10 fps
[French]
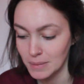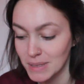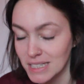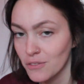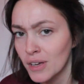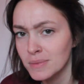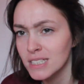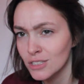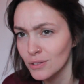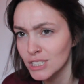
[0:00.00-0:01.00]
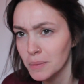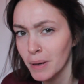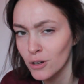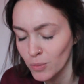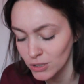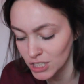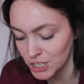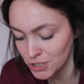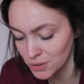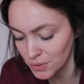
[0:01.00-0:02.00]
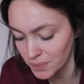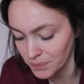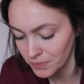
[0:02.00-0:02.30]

Mais ça fait un petit temps que j'ai pas commandé chez eux.